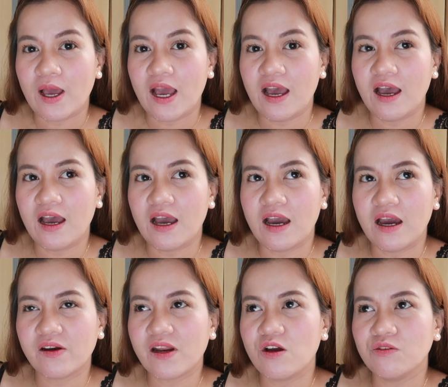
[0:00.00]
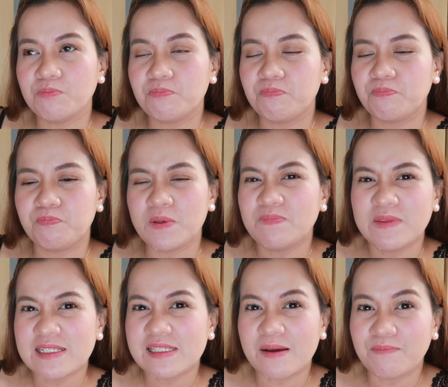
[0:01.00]
uh, around 150
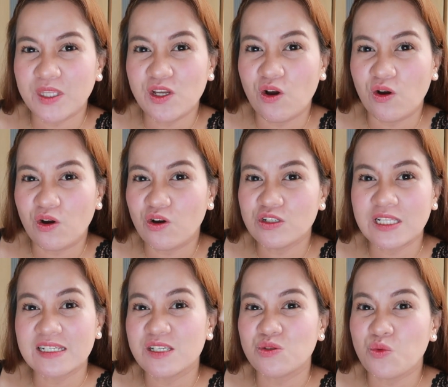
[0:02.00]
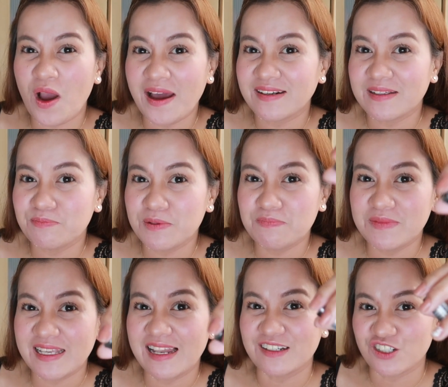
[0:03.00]
something Hong Kong, nasa 250
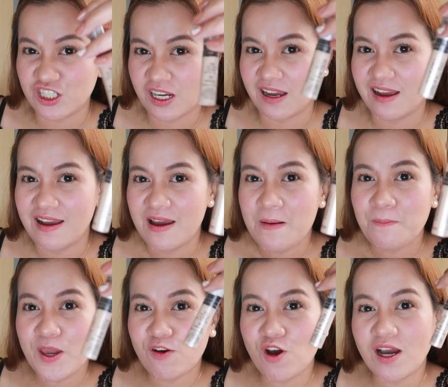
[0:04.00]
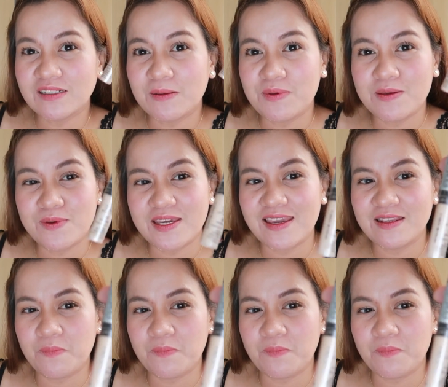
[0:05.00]
lang siya. Pero ang nabibigay